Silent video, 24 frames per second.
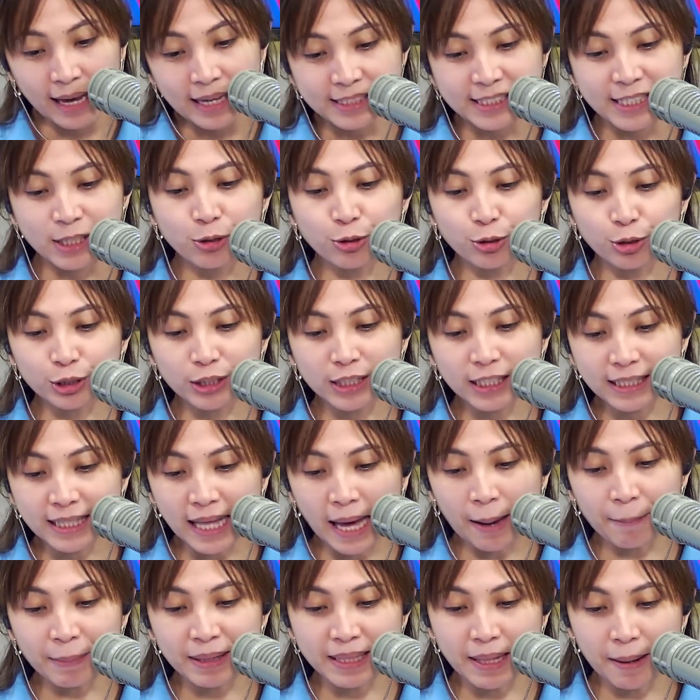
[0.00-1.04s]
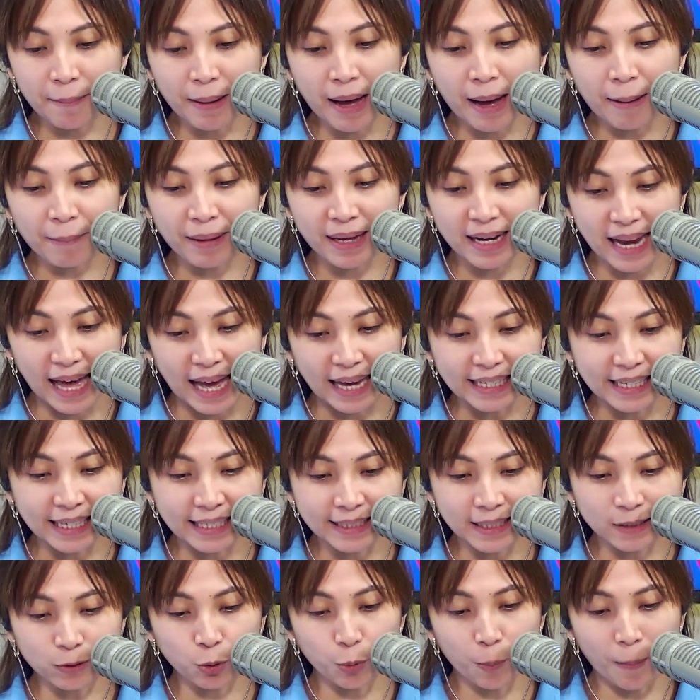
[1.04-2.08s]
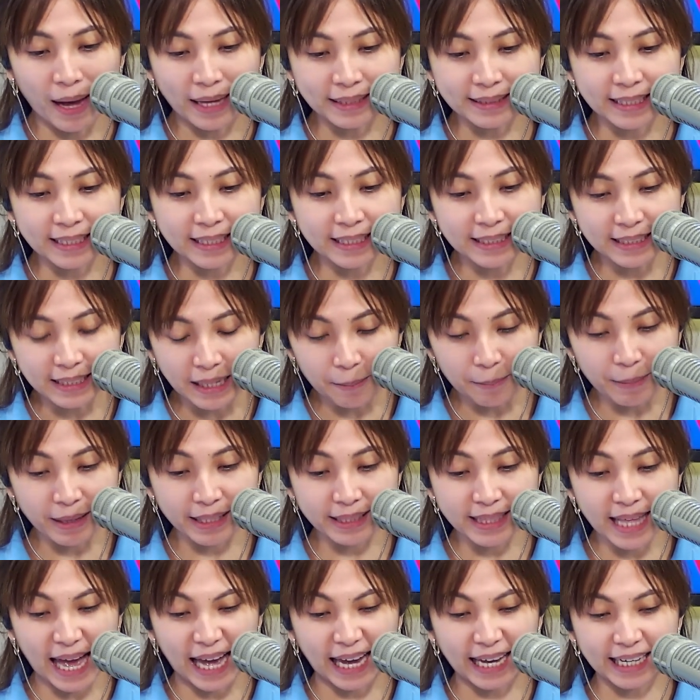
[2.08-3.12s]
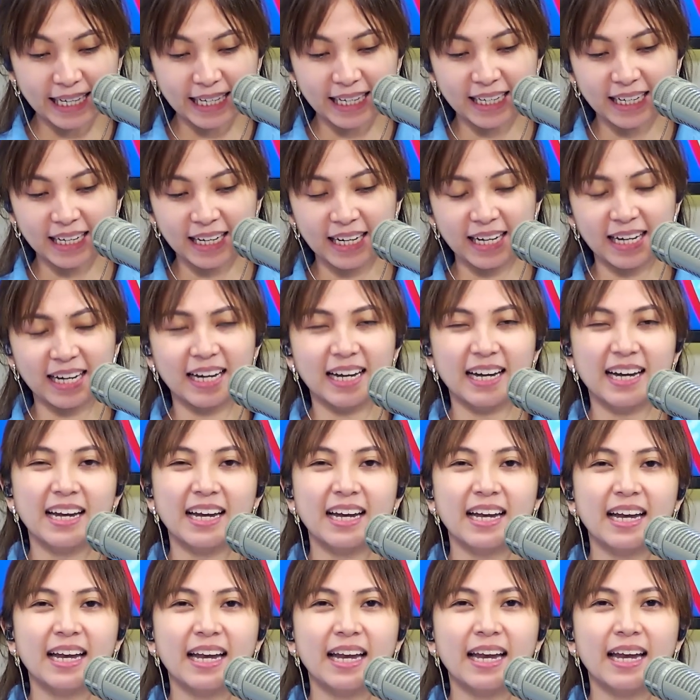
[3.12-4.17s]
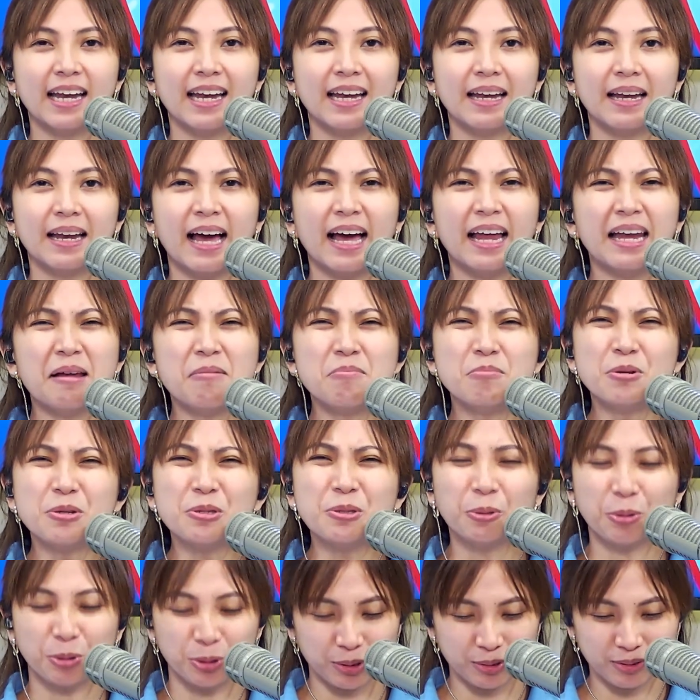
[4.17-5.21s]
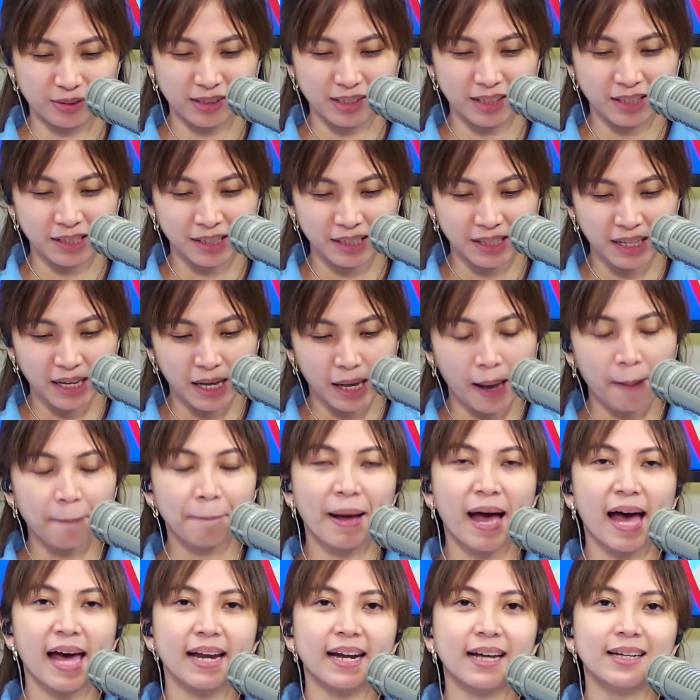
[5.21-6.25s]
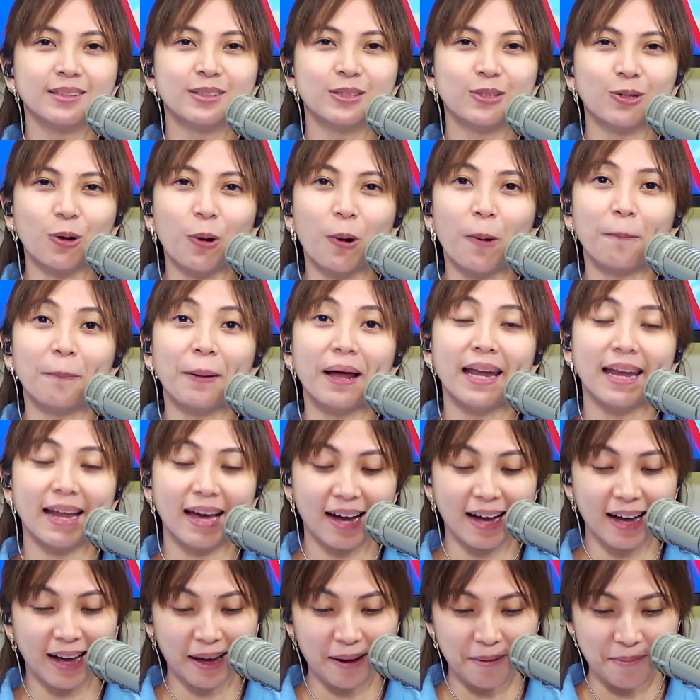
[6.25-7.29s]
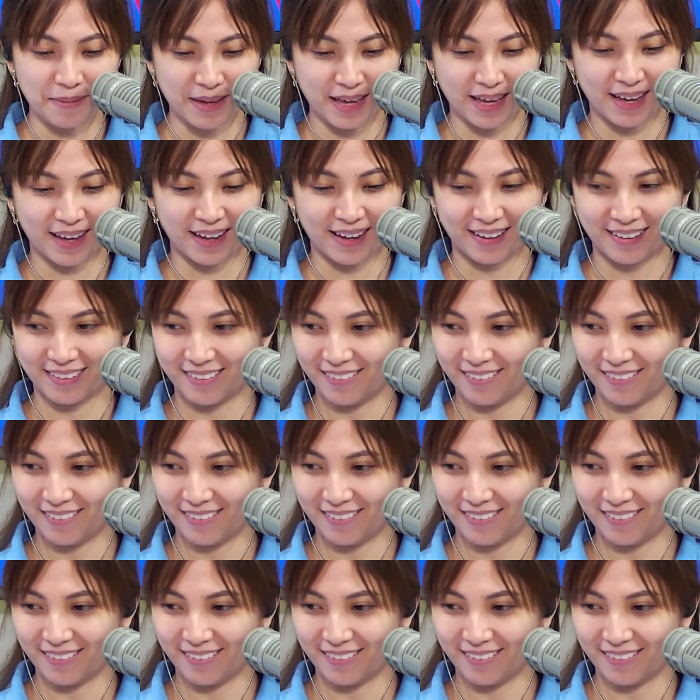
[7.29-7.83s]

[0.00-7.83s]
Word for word: Siguro di namin namamalayan na tumatagal kami dahil, alam mo yun, parang tropa lang kami.